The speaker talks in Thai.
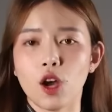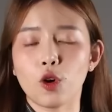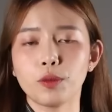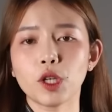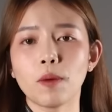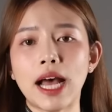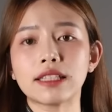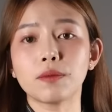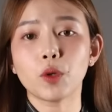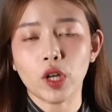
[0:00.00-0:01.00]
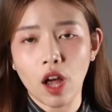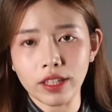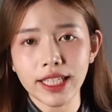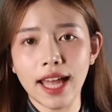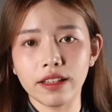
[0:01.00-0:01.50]
คุณผู้ชมคะตำรวจขอน
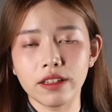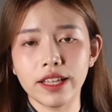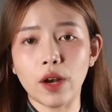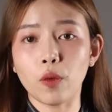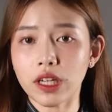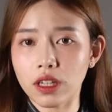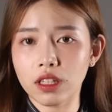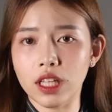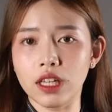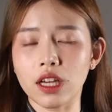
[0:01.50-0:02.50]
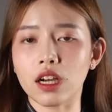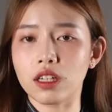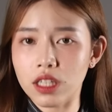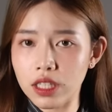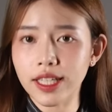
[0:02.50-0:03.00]
แก่นยืนยันว่าเรื่องนี้เนี่ยเกิ
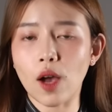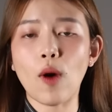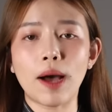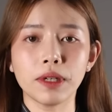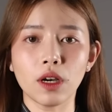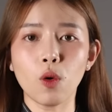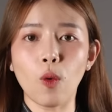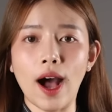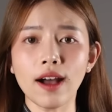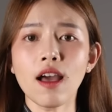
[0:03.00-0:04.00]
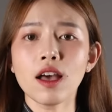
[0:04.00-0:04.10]
ดขึ้นจากความหึงหวง